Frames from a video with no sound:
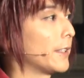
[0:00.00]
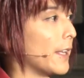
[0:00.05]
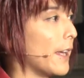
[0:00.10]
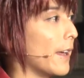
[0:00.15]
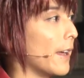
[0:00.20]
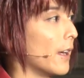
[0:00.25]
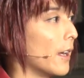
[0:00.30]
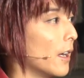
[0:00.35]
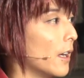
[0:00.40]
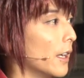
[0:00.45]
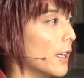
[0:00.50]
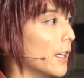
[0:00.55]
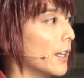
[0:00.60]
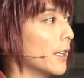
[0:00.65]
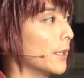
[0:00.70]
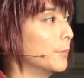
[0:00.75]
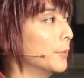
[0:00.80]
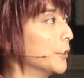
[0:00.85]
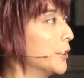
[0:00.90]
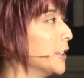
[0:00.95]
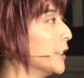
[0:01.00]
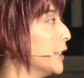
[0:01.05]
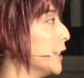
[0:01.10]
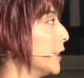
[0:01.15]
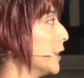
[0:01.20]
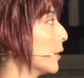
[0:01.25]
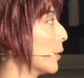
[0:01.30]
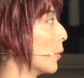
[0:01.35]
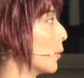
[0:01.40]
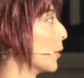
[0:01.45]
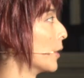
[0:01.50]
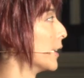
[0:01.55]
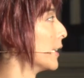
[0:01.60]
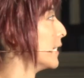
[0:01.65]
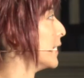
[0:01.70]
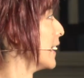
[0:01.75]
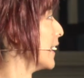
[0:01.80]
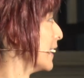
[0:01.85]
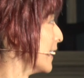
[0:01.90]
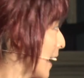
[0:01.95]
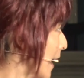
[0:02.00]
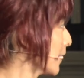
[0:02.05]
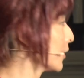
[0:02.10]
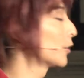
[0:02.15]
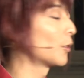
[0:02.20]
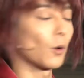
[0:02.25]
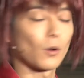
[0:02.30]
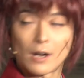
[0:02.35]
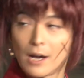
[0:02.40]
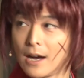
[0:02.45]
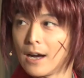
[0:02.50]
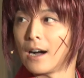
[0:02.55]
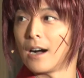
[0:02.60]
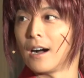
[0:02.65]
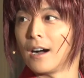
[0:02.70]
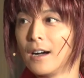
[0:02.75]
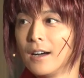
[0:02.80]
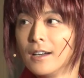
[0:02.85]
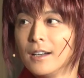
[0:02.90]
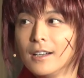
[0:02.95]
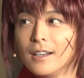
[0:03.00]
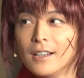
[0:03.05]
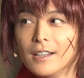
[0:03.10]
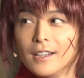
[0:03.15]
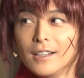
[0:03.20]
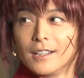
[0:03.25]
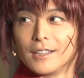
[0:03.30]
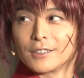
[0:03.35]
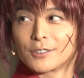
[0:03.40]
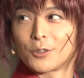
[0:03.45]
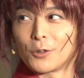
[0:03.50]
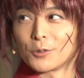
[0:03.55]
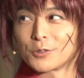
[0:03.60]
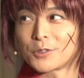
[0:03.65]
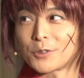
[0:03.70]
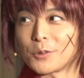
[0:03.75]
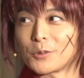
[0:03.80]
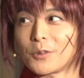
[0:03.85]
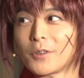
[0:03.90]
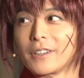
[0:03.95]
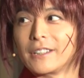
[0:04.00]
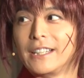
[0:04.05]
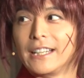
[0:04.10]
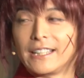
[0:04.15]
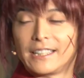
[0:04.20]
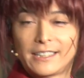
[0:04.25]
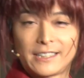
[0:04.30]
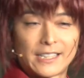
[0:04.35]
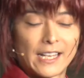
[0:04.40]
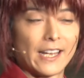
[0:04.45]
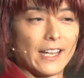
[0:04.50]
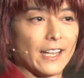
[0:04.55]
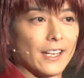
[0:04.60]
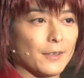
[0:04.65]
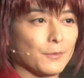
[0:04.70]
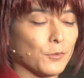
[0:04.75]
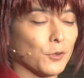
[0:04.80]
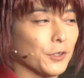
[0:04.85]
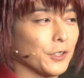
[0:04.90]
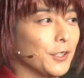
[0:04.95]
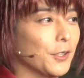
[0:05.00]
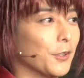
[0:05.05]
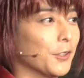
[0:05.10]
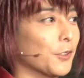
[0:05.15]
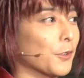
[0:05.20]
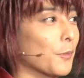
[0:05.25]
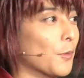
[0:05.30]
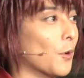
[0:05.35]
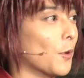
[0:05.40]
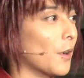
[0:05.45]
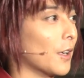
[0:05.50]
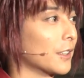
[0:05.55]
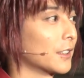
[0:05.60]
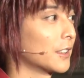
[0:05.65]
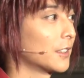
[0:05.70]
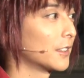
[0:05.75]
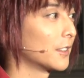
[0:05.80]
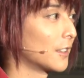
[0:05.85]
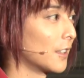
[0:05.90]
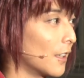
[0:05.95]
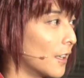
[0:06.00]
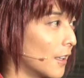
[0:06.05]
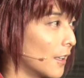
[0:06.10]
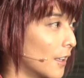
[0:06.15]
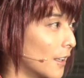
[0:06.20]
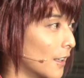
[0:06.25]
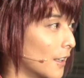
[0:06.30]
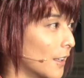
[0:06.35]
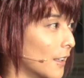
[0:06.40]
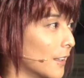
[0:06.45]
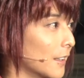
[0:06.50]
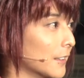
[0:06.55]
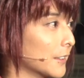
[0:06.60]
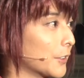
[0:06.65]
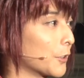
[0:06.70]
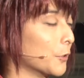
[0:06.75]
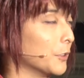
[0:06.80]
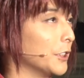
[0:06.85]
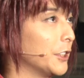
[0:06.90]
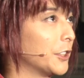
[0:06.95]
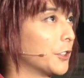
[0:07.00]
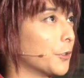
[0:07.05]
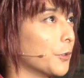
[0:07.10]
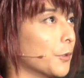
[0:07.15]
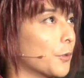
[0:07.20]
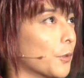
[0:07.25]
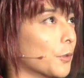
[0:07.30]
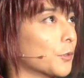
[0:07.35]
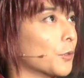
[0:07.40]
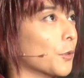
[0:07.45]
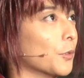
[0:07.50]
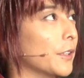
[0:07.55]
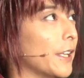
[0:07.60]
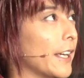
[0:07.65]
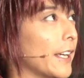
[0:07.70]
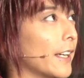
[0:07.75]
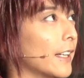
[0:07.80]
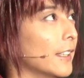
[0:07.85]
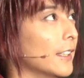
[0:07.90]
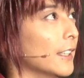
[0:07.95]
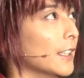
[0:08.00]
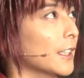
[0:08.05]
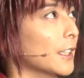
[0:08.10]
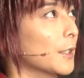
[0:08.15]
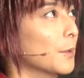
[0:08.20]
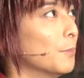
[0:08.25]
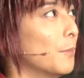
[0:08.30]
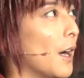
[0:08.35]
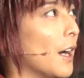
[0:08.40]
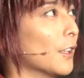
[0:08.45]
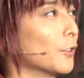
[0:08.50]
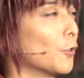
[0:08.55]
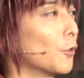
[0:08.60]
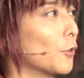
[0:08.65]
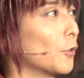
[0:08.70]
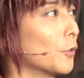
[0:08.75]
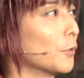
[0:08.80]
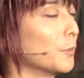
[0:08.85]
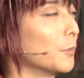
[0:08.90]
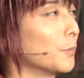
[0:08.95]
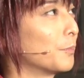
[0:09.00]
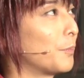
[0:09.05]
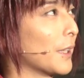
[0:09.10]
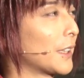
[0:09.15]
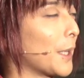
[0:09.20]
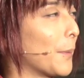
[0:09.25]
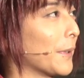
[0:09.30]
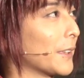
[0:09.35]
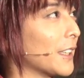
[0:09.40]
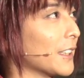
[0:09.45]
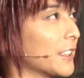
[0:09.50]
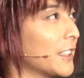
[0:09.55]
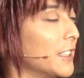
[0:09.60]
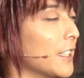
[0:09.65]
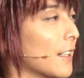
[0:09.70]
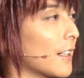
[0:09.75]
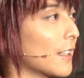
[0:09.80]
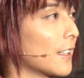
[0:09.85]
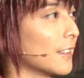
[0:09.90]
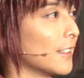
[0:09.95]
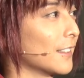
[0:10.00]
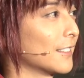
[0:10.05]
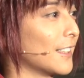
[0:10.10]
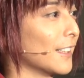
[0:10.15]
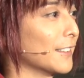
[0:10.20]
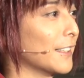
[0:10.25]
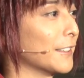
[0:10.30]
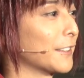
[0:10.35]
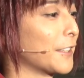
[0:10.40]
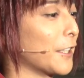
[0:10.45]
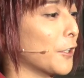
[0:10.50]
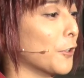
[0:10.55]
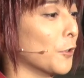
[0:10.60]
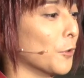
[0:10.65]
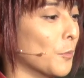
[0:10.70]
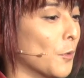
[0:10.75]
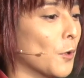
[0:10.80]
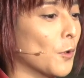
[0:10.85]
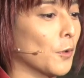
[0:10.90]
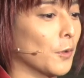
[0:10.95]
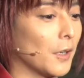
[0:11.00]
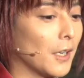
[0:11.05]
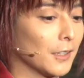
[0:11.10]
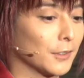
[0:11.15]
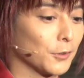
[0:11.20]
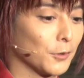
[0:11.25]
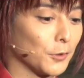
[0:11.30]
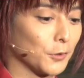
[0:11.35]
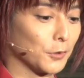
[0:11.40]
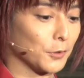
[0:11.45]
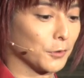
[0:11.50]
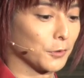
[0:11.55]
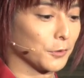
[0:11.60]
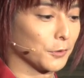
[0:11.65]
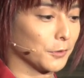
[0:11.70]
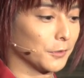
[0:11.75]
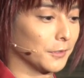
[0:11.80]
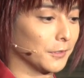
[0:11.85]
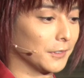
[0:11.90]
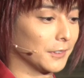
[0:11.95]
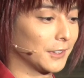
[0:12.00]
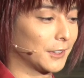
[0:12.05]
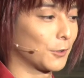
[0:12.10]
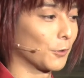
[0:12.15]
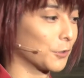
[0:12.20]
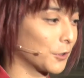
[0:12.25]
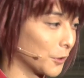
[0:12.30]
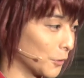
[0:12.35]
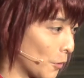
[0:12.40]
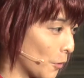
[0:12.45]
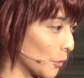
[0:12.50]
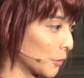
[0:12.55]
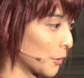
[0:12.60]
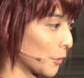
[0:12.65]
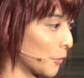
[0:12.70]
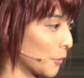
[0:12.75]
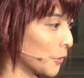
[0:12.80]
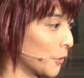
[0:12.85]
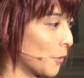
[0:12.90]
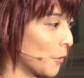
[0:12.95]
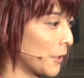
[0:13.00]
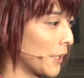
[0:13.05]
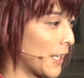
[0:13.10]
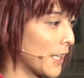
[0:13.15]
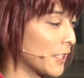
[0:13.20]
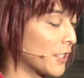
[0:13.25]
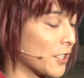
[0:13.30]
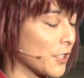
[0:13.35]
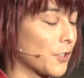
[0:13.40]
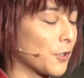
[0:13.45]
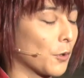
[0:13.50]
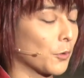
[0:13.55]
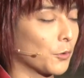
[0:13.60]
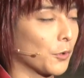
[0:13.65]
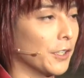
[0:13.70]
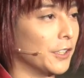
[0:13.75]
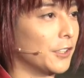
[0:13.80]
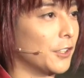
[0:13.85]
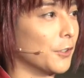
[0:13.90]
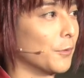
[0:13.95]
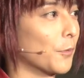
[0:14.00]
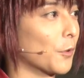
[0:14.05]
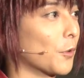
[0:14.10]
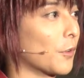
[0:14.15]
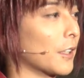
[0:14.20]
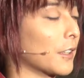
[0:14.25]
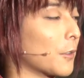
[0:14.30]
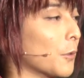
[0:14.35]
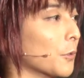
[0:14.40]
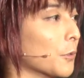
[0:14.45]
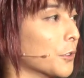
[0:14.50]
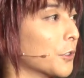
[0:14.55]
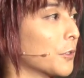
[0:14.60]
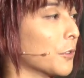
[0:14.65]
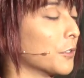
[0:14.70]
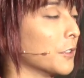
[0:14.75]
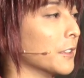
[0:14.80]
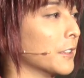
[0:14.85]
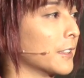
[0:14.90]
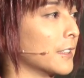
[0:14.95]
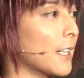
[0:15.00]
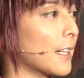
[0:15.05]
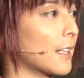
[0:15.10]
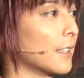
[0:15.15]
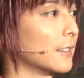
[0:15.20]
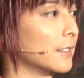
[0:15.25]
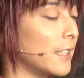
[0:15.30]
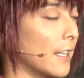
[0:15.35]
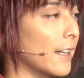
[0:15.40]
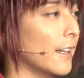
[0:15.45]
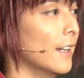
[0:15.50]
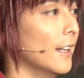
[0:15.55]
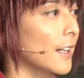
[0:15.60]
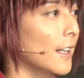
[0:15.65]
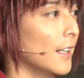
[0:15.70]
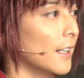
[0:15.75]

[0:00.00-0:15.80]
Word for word: て、えー、無事に終えてなんとか通すことができて、はい、もういよいよもう明日初日ということで、まあ、あのバタバタしながらだったんですけれどもあの一つのその「流浪に剣士京都編」というものがこう一つにつながって